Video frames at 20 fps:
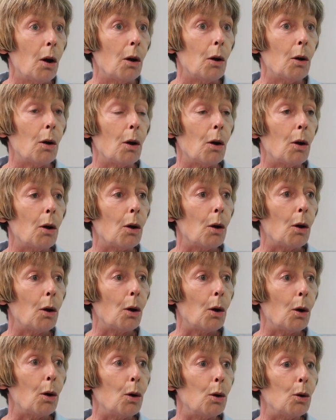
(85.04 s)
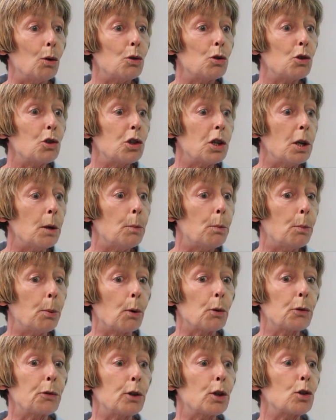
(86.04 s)
Euh, j'ai
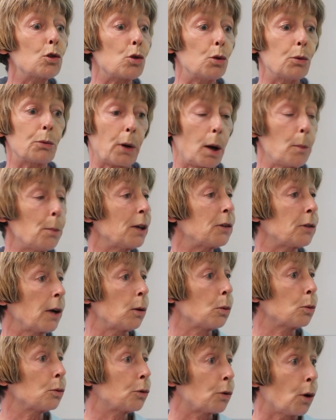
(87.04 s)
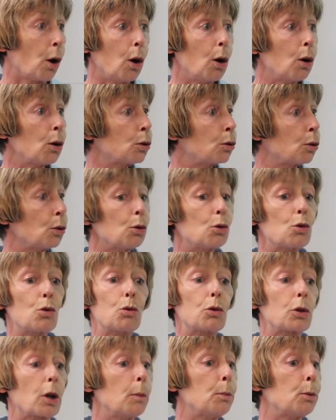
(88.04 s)
pensé que je ne ferais pas ça longtemps, que
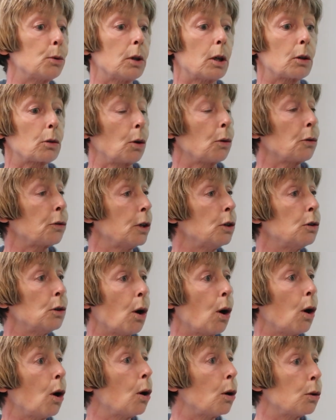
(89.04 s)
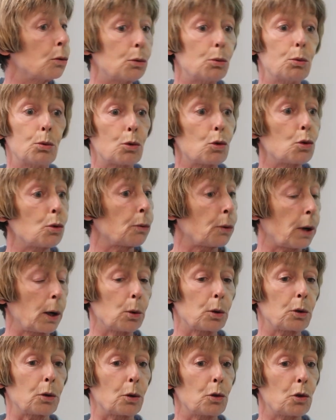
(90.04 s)
je serais peut-être enseignante ou que je ferais
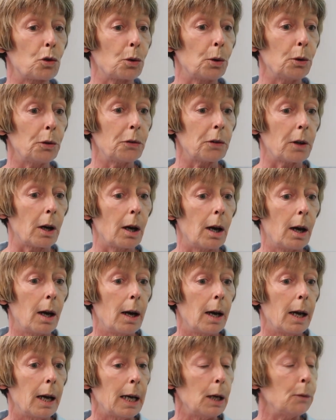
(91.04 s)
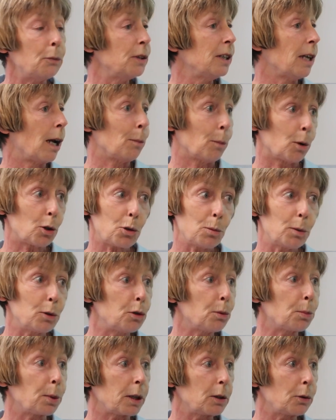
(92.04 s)
autre chose. Et finalement, je me
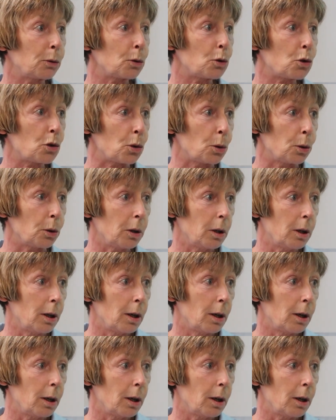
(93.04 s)
suis prise au jeu.